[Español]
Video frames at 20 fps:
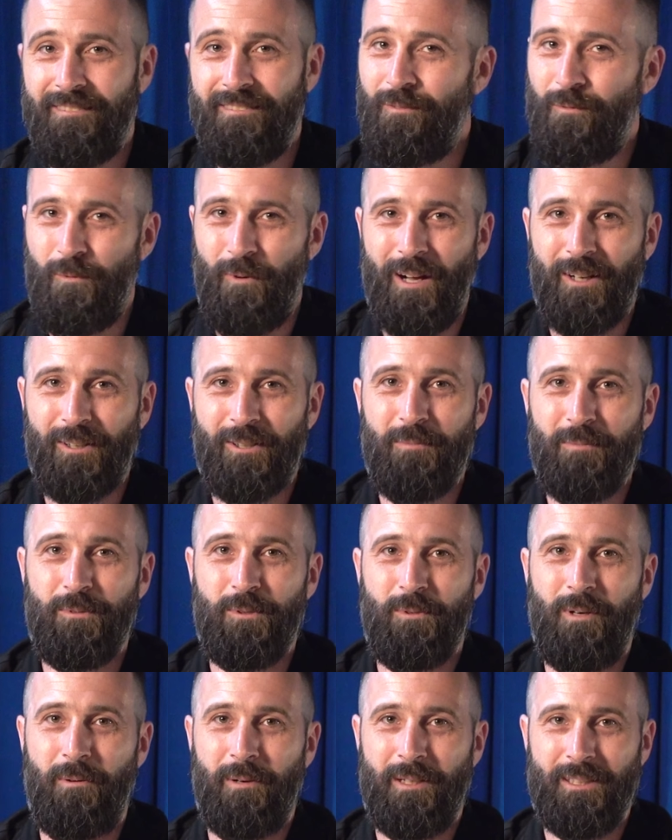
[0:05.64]
a todos,
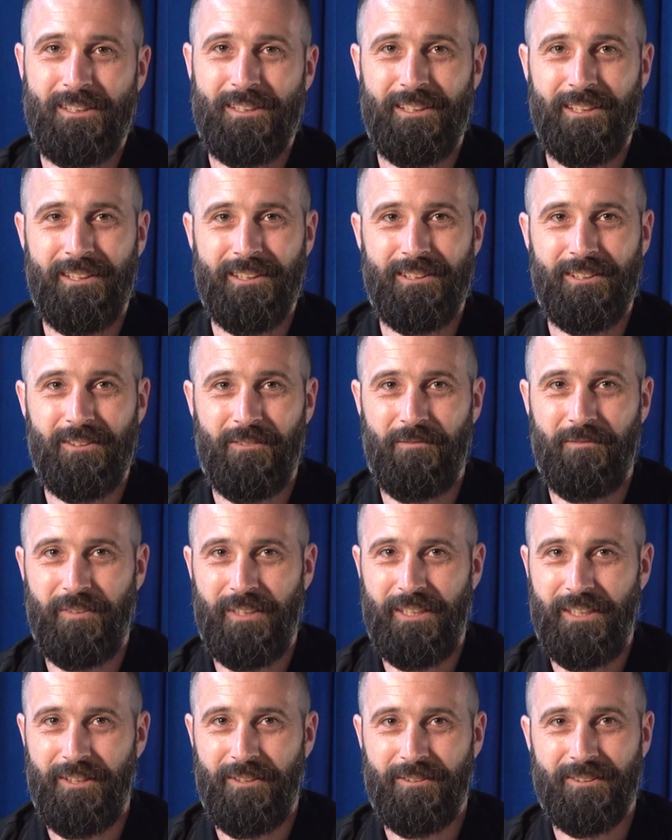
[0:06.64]
bienvenidos a nuestra serie de
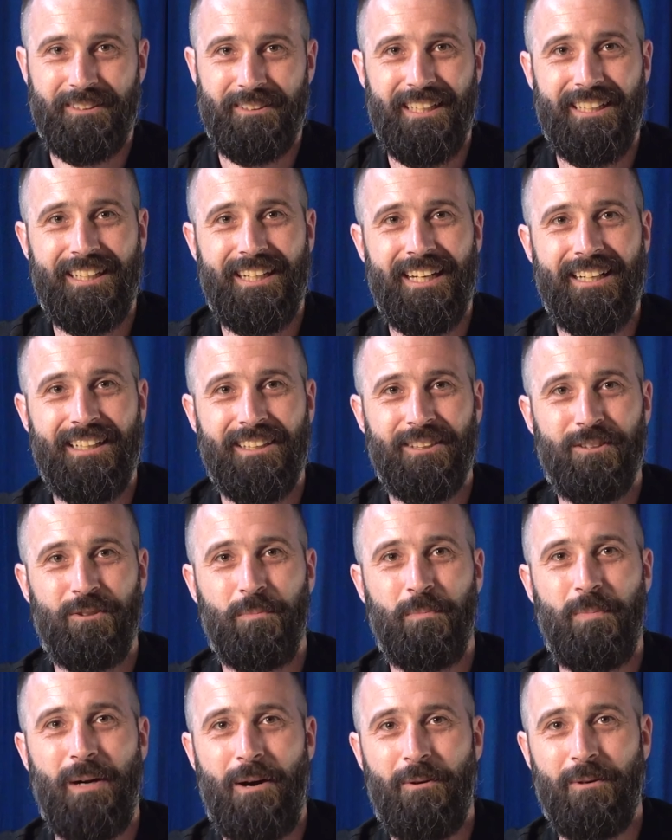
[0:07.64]
vídeos dedicados a la
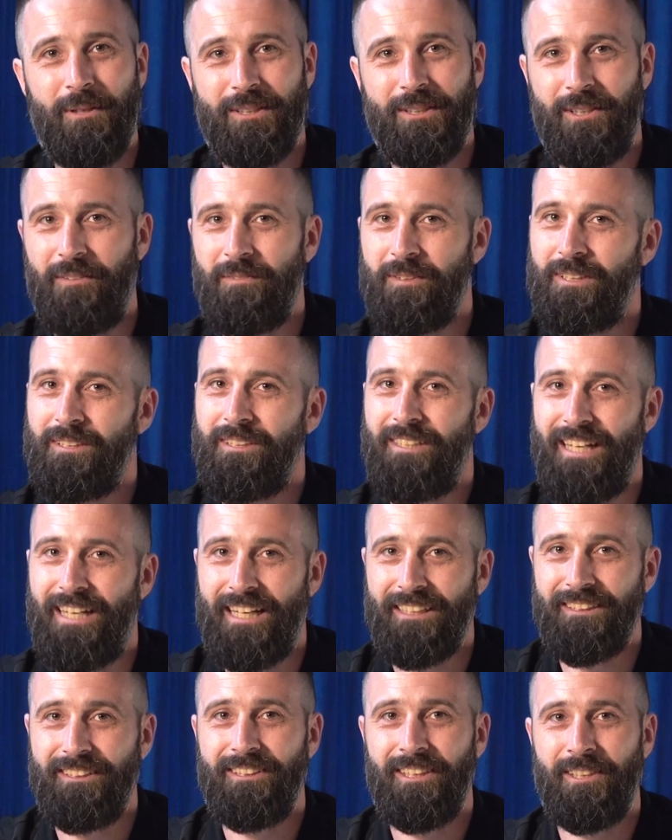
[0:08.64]
plataforma de
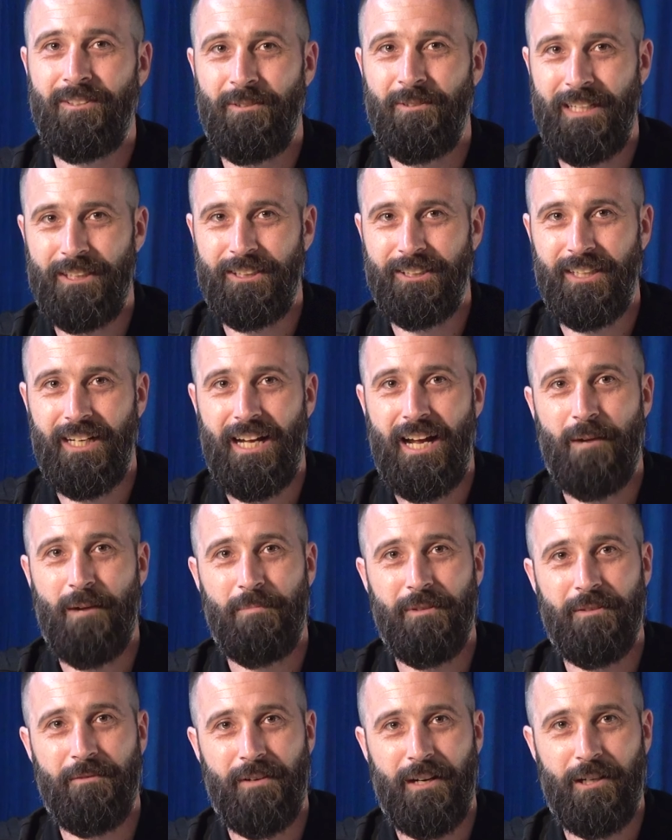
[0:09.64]
amplificadores de próxima
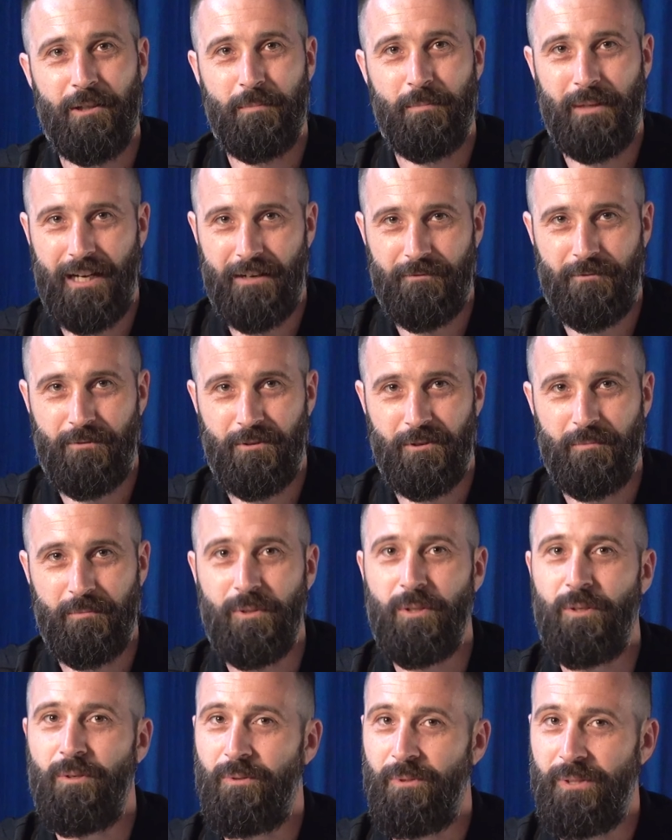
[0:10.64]
generación PowerSoft,
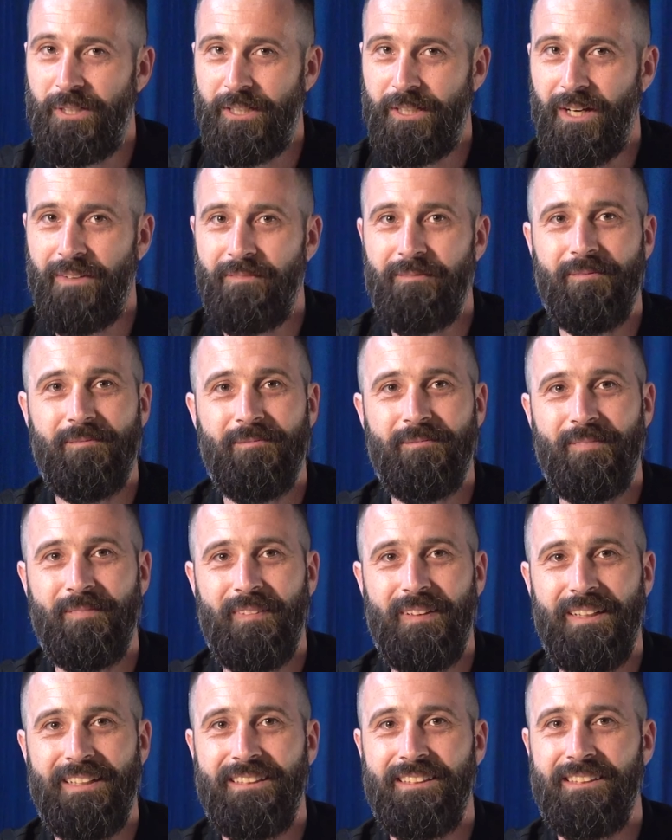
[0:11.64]
Única.
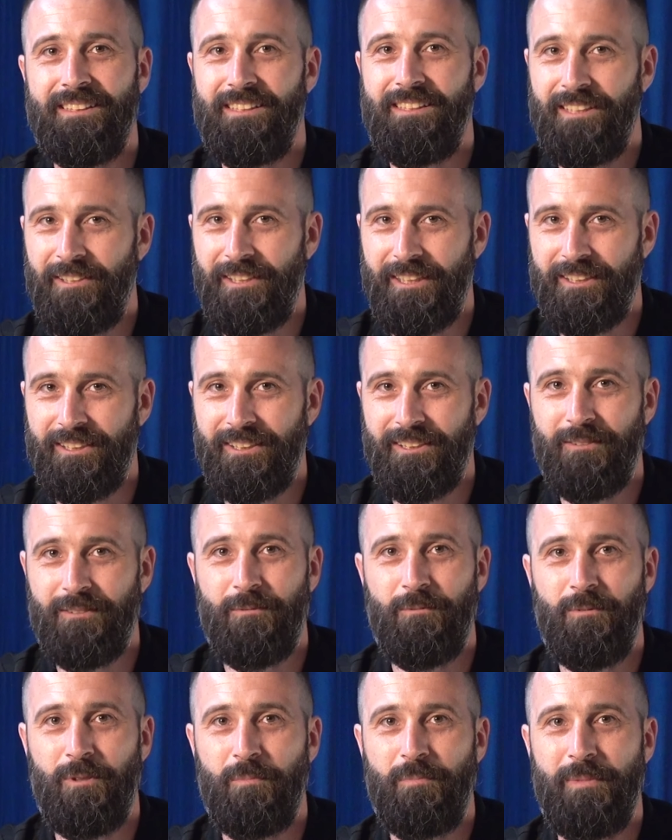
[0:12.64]
En esta
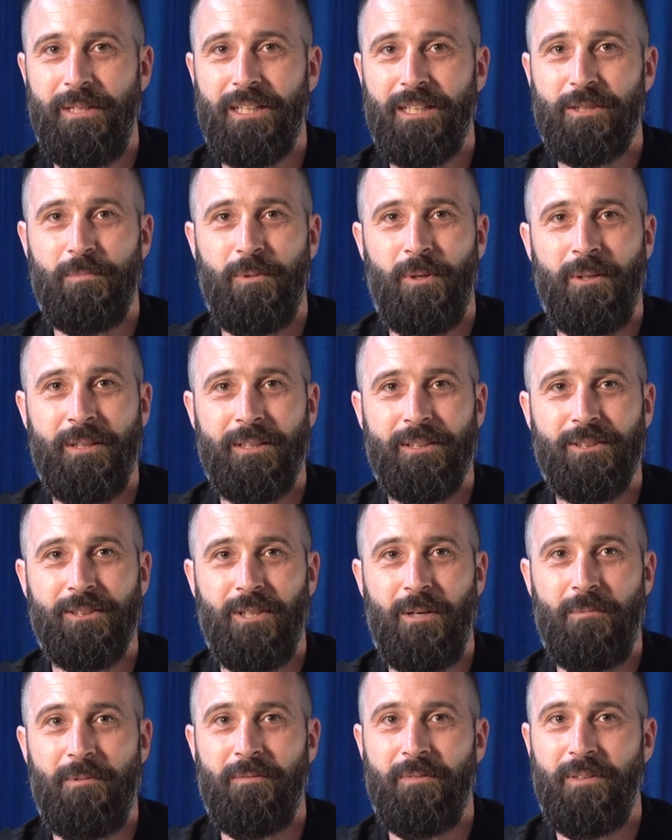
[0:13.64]
serie, exploraremos
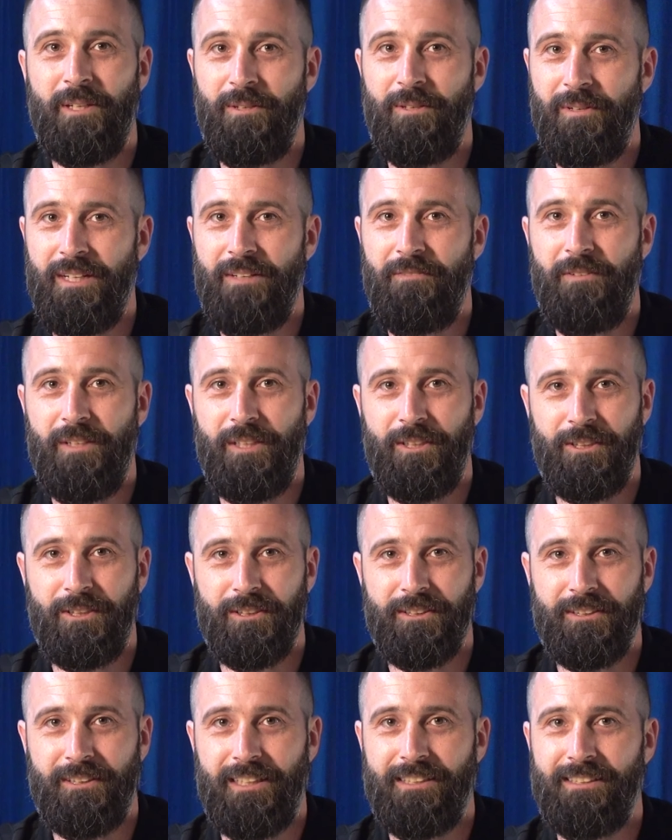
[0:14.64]
algunas de las
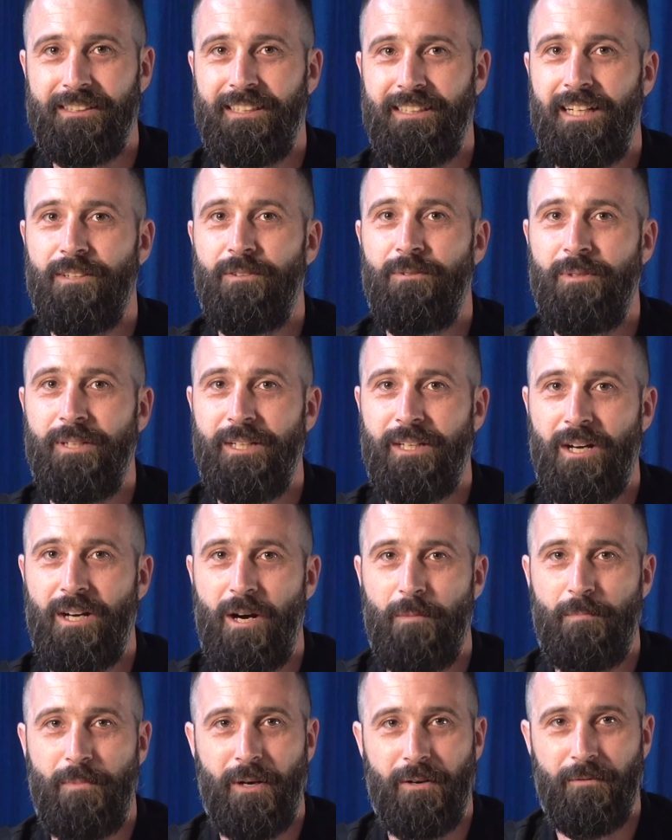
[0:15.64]
características que distinguen a
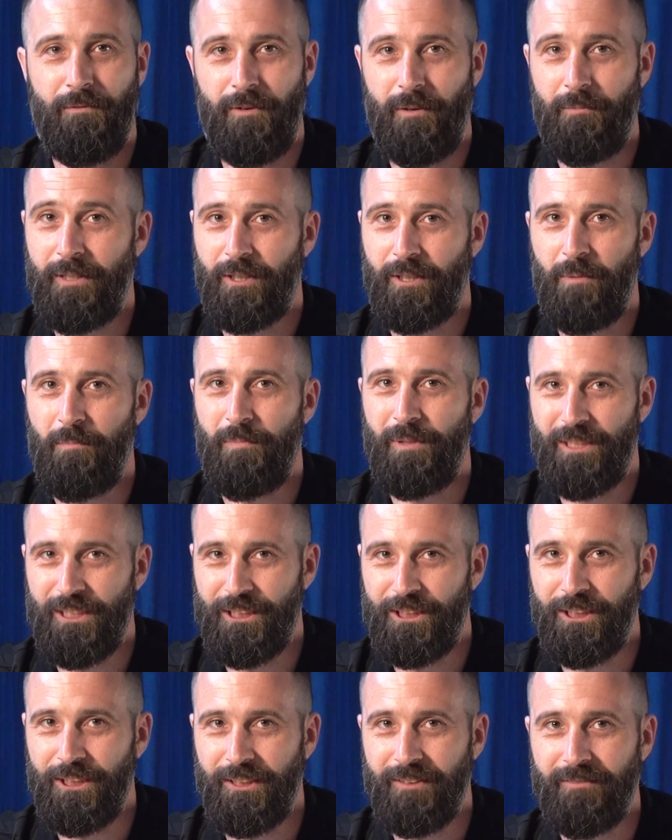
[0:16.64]
Única de la
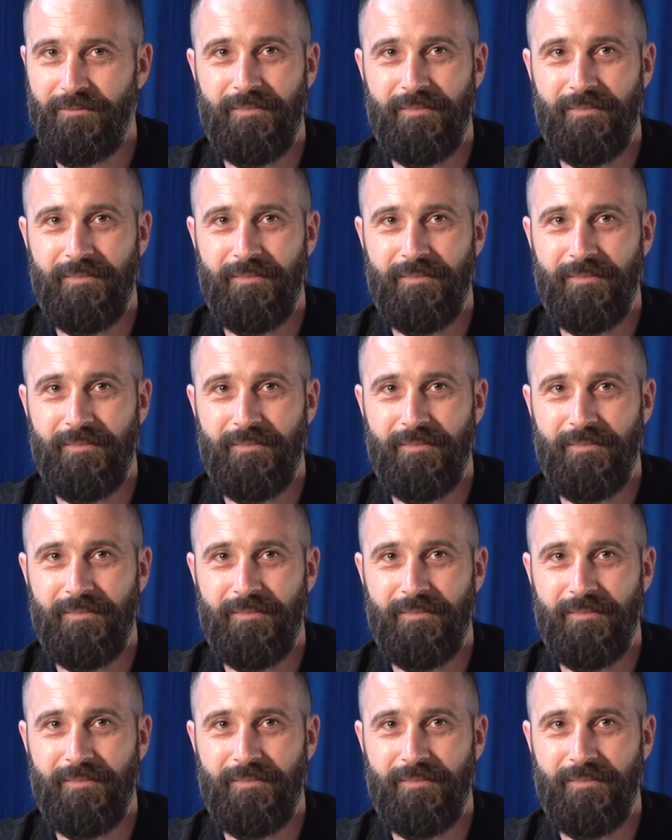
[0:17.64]
competencia.